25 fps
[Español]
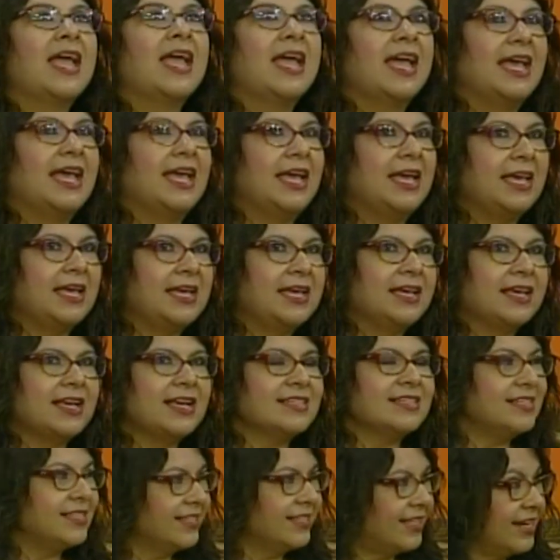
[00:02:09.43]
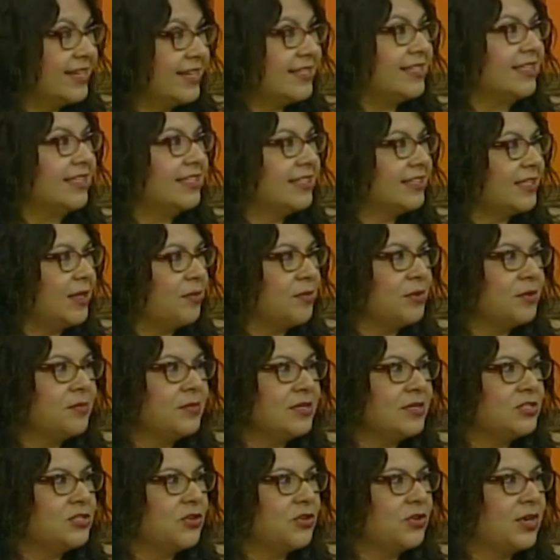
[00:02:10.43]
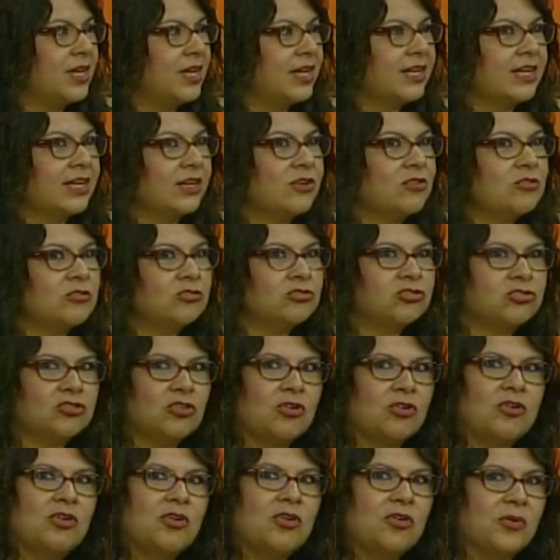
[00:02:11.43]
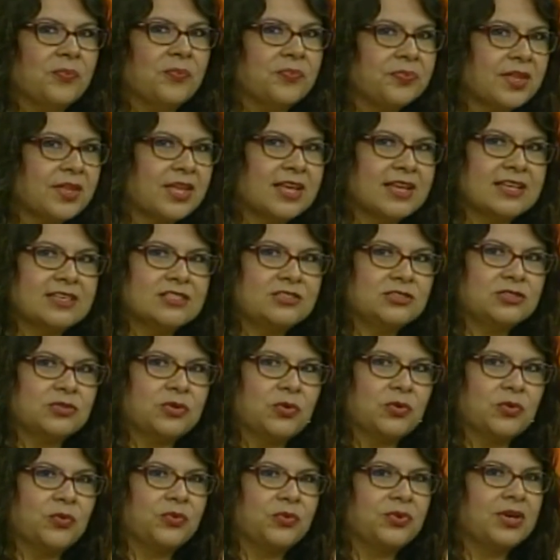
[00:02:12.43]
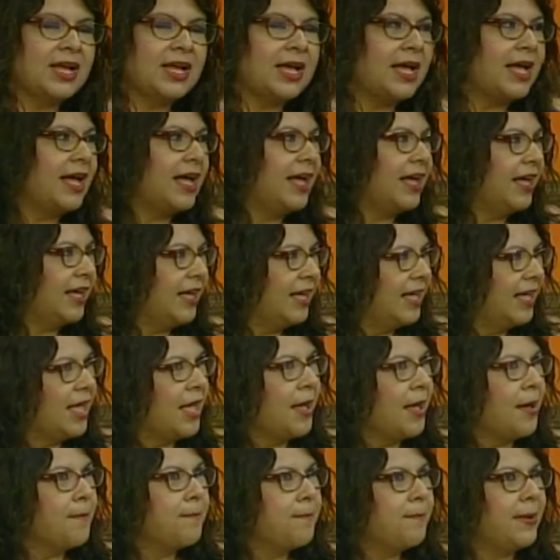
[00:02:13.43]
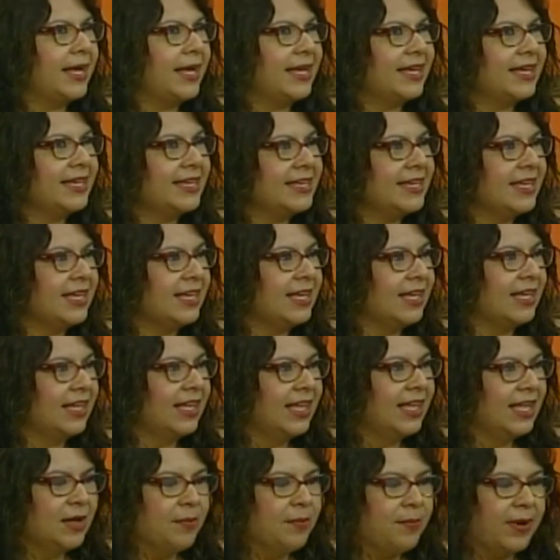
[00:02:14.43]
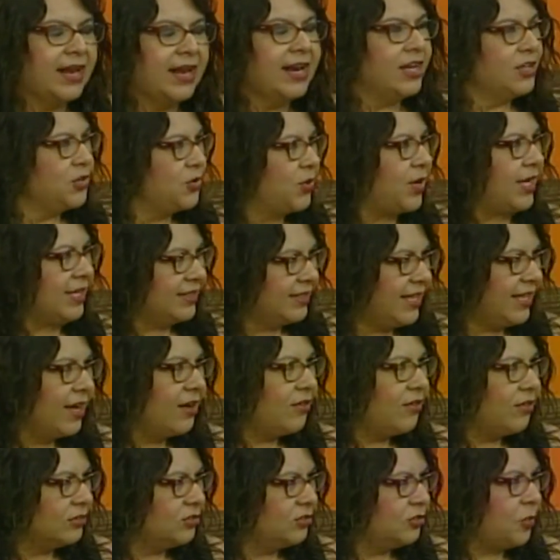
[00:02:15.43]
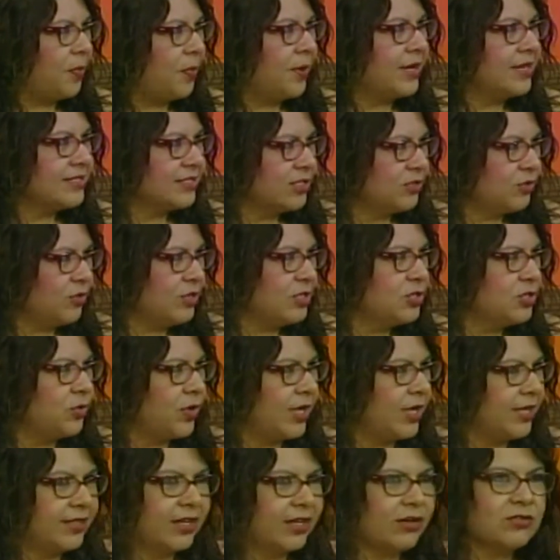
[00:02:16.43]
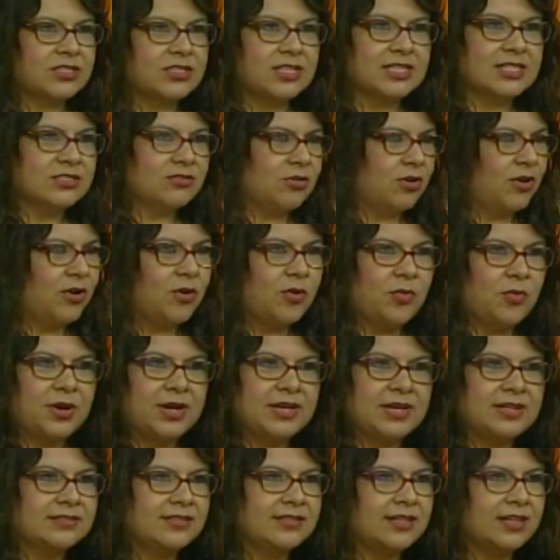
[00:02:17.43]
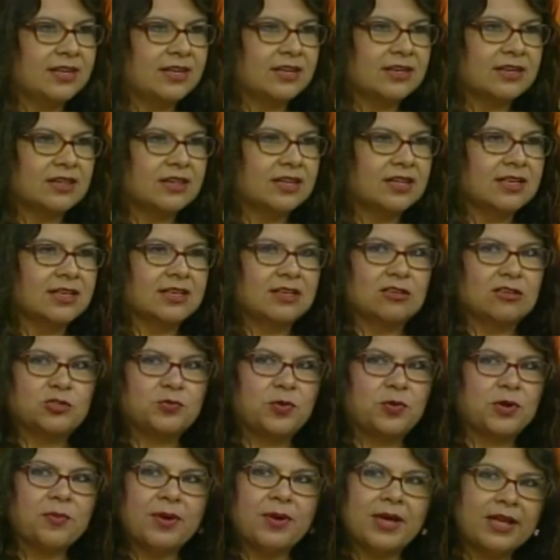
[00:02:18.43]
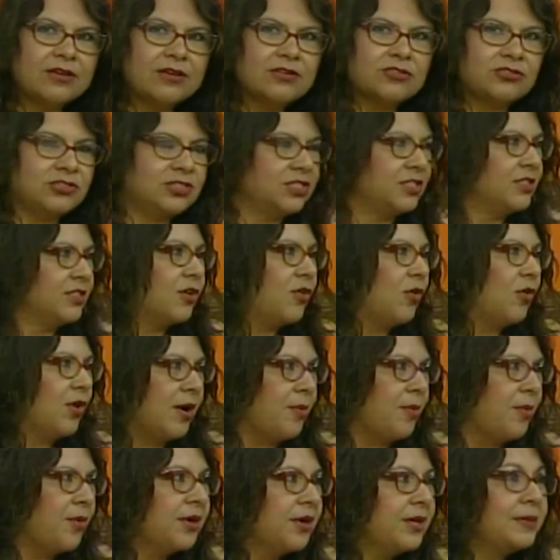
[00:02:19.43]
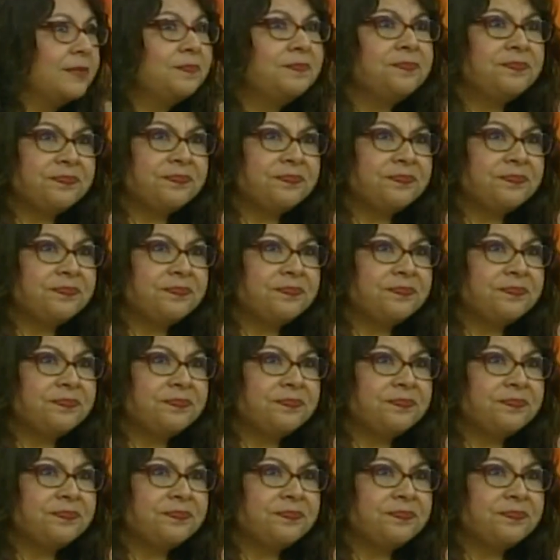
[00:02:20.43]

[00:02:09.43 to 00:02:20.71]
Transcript: eh, es interesante también mencionar que no solo es una página para yucatecos o para escritores yucatecos, que desde luego van a ser eh, los primeros y colaboran,